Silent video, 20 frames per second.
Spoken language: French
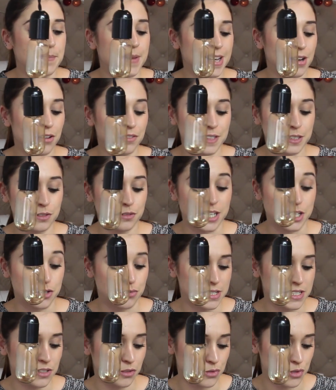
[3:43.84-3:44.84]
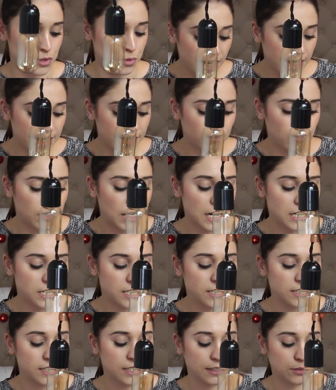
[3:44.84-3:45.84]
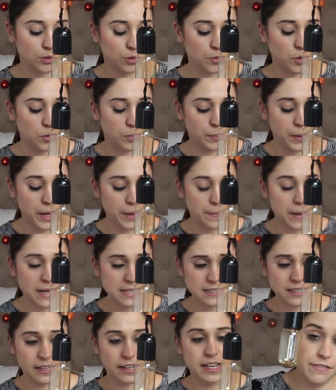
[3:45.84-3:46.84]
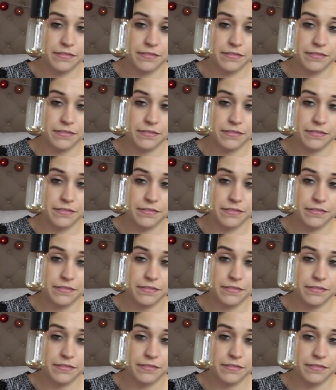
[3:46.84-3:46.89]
mais en fait on l'a choisi ensemble et on l'a acheté directement au Pays Basque.